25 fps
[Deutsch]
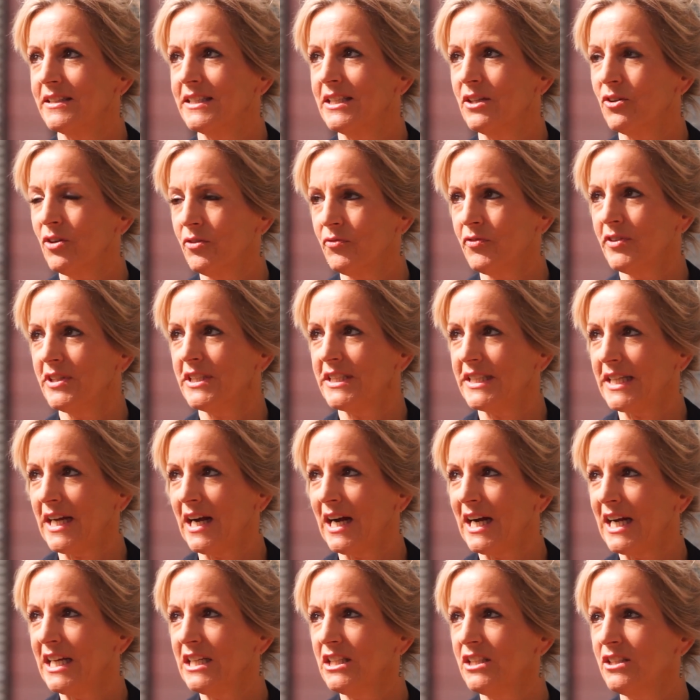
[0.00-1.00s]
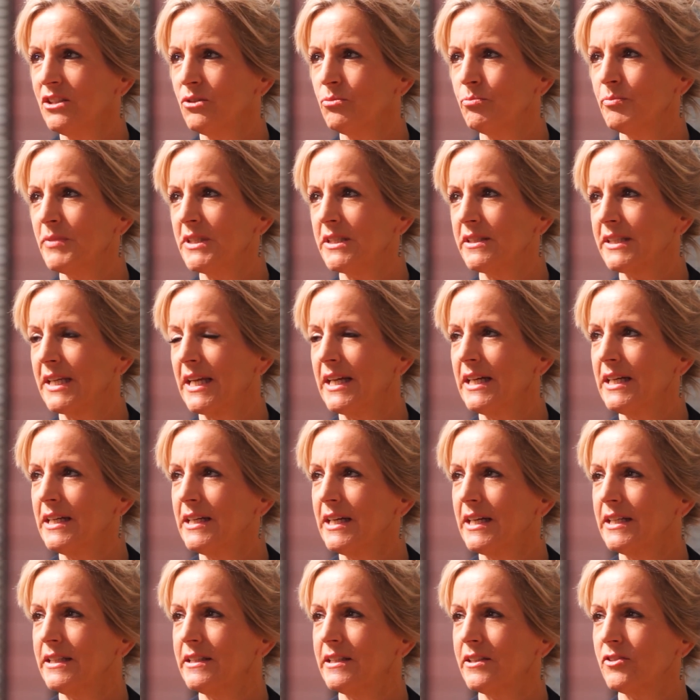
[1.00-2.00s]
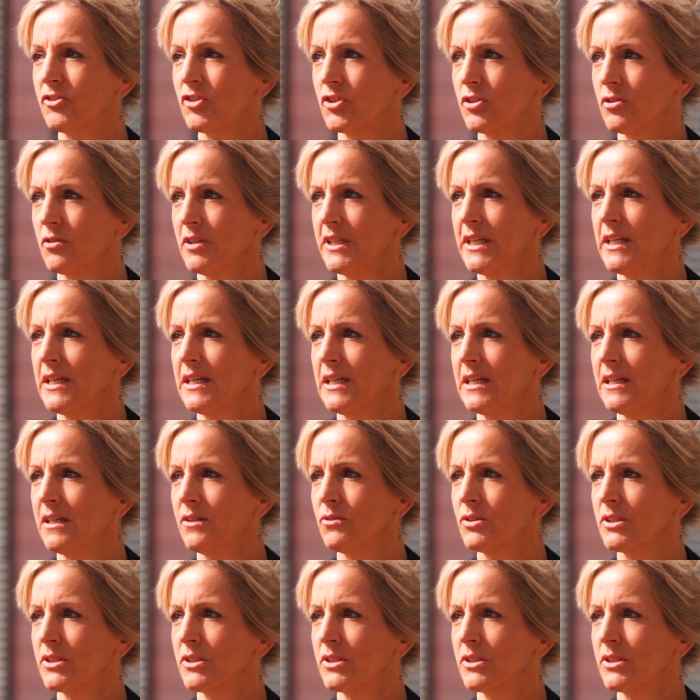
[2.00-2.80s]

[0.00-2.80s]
die öffentliche Hand mit Geldern des Steuer-